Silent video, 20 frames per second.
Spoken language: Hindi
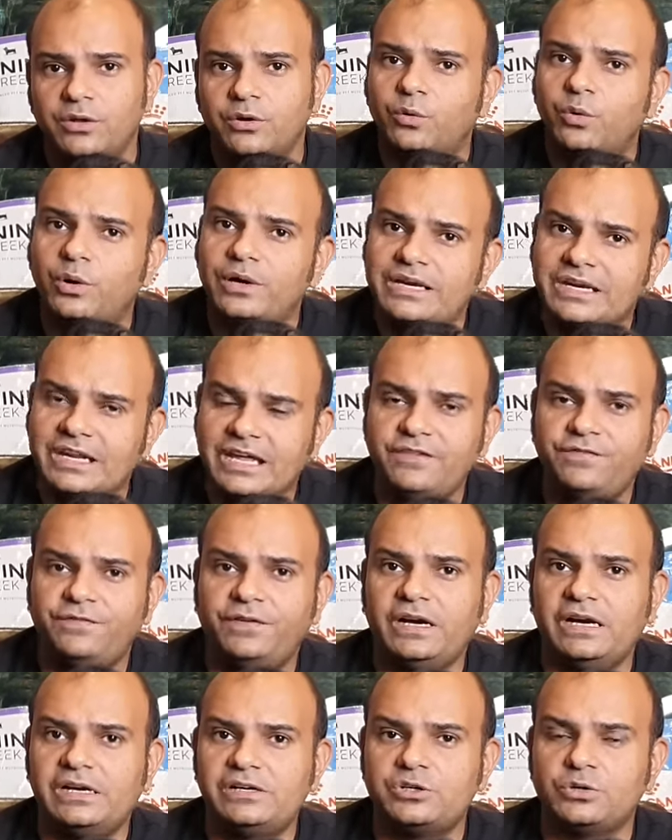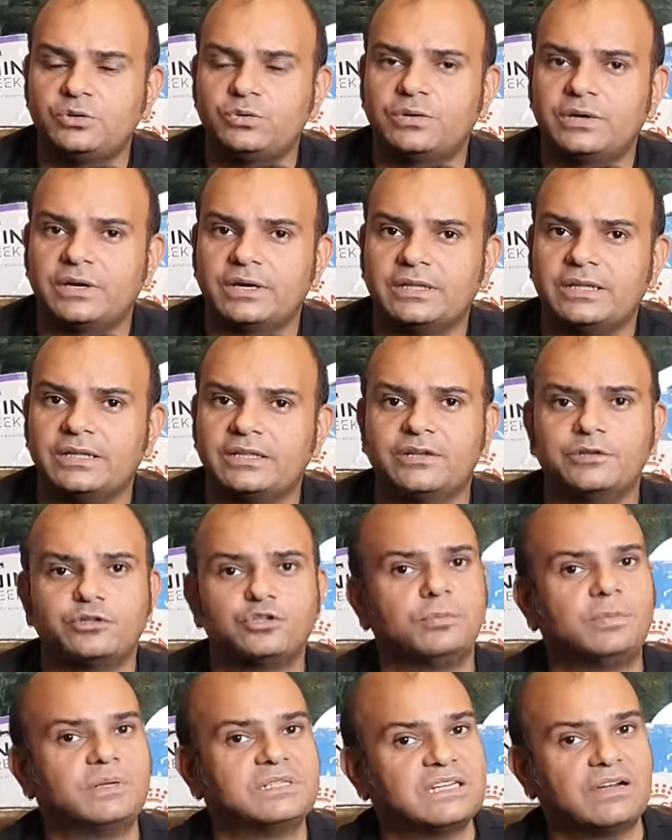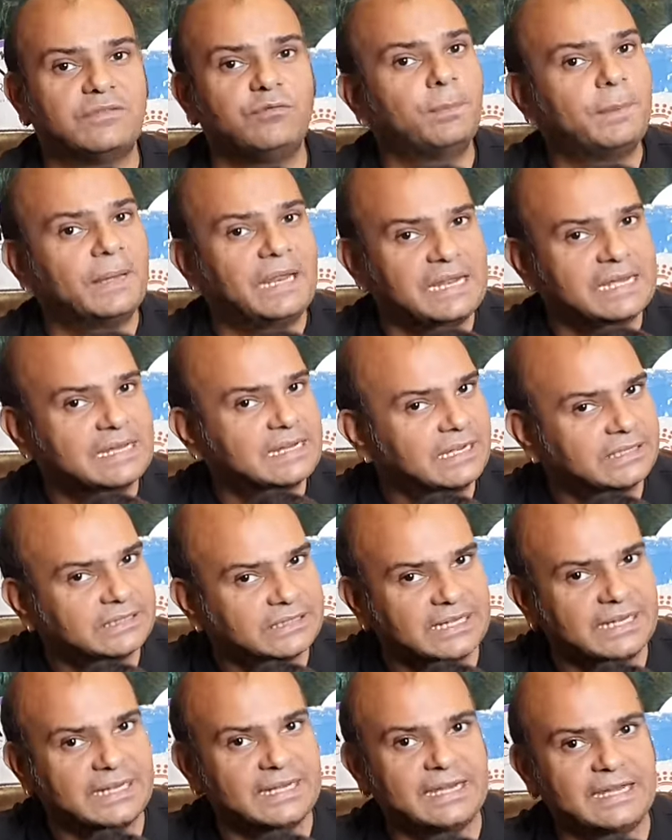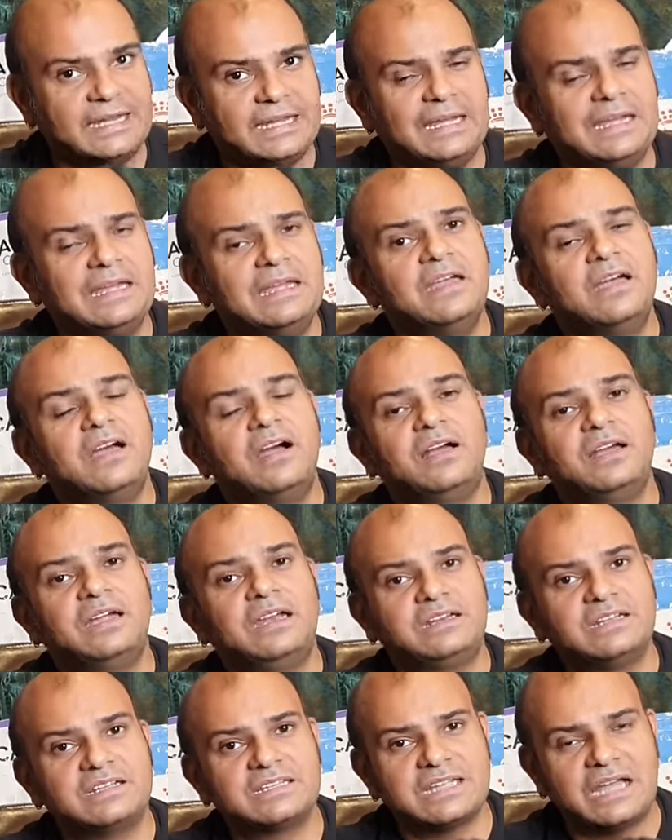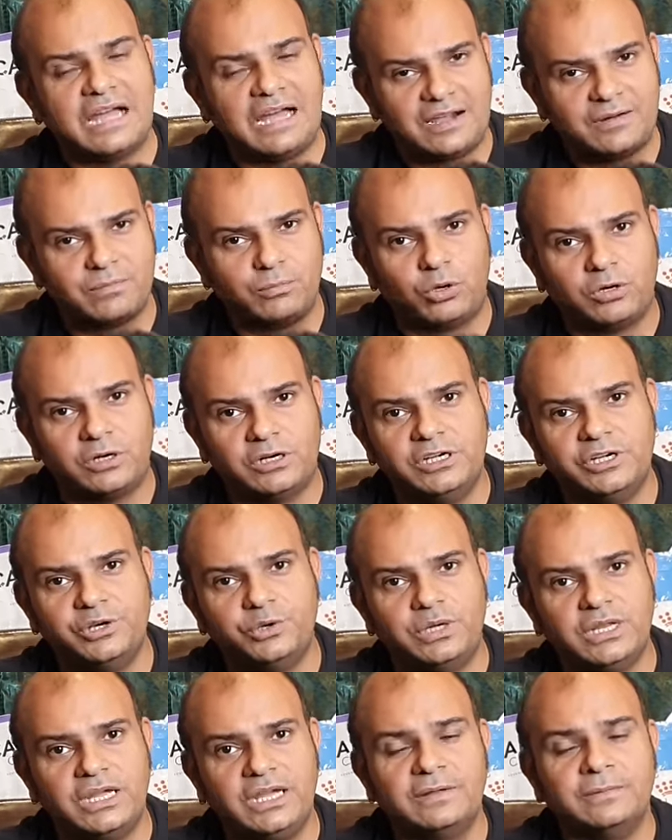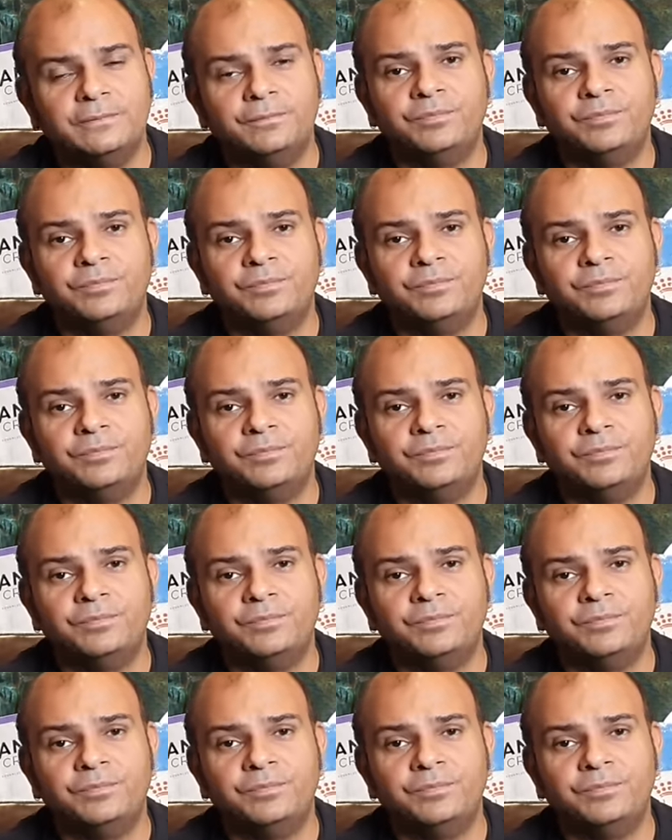कोई नई फीड शुरू कर देते हैं जो बच्चा वो पहले खाता आया है इट इज़ आर मॉरल ड्यूटी